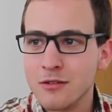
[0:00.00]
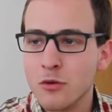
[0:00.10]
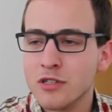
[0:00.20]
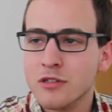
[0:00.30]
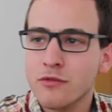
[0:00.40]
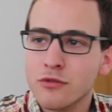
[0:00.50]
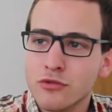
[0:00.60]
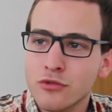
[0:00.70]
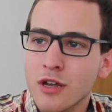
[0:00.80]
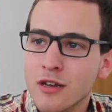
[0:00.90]
quase
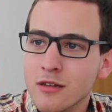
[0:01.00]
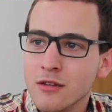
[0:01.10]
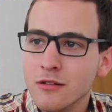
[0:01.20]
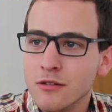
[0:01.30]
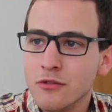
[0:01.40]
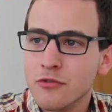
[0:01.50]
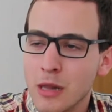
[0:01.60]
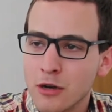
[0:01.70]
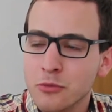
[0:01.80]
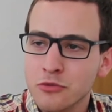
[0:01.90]
revolucionária,
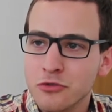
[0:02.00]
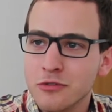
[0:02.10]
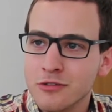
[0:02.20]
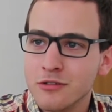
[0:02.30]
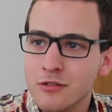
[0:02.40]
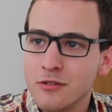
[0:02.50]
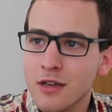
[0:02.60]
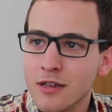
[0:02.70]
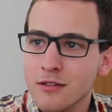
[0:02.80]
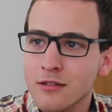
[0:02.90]
falar com pessoas
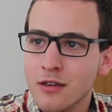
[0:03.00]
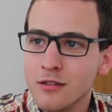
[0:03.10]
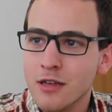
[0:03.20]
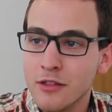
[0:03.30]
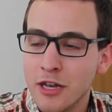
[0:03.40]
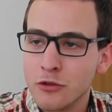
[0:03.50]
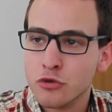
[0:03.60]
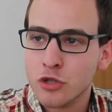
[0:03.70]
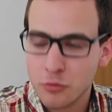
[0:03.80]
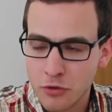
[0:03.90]
em, em, em direto
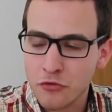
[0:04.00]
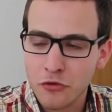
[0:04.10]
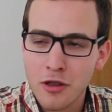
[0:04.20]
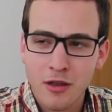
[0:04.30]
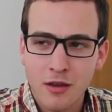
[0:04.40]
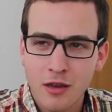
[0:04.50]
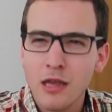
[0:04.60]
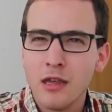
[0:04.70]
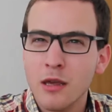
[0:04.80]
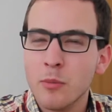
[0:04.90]
no chat. Portanto, foi
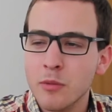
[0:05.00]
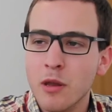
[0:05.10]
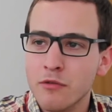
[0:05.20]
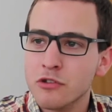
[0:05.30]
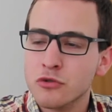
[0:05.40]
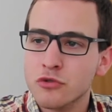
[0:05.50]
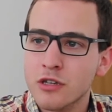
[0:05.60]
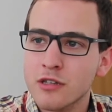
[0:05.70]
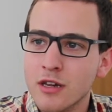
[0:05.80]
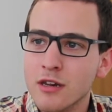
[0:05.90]
aí a primeira vez que usei
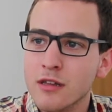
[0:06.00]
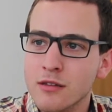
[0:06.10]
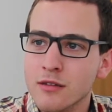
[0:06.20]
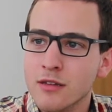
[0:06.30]
a internet.